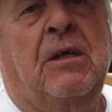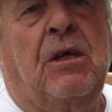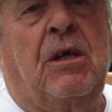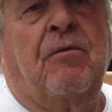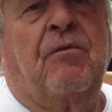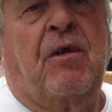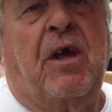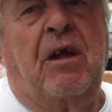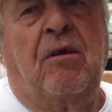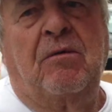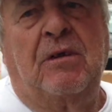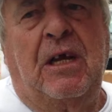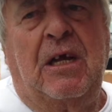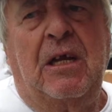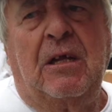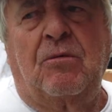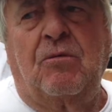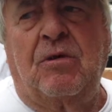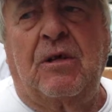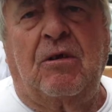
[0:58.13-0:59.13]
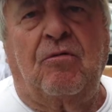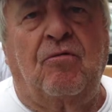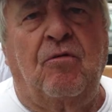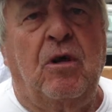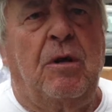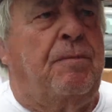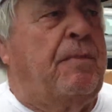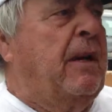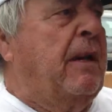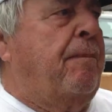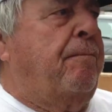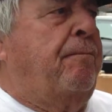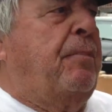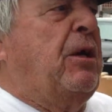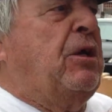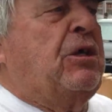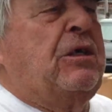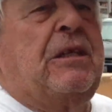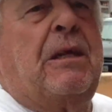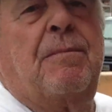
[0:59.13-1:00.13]
e vieram da Ilha dos Açores para a
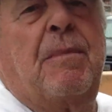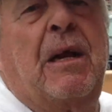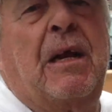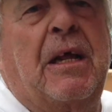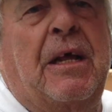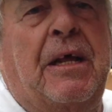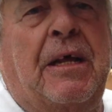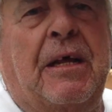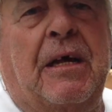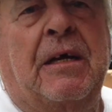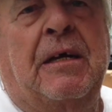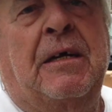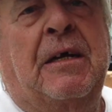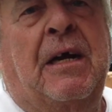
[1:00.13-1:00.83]
pesca da baleia.